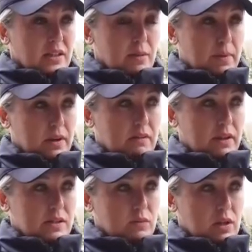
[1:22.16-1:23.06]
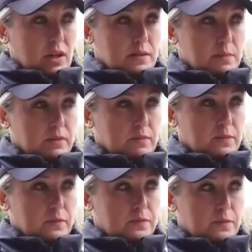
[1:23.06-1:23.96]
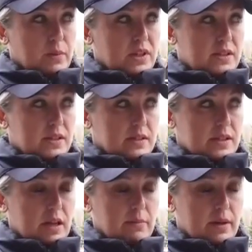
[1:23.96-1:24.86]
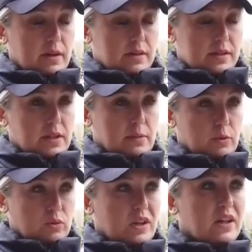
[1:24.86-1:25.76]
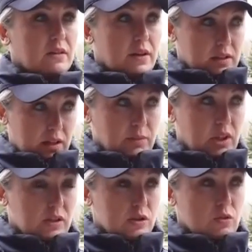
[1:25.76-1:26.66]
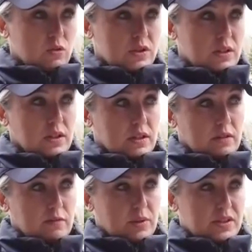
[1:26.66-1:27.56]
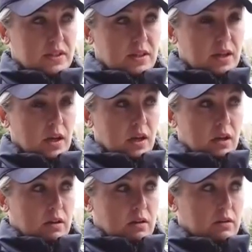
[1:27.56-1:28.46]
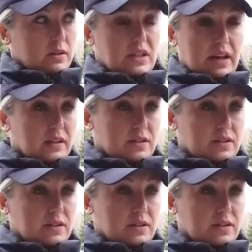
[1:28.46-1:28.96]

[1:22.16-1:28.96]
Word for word: не парковать свой транспорт вблизи слабо закрепленных рекламных конструкций и вблизи э, старых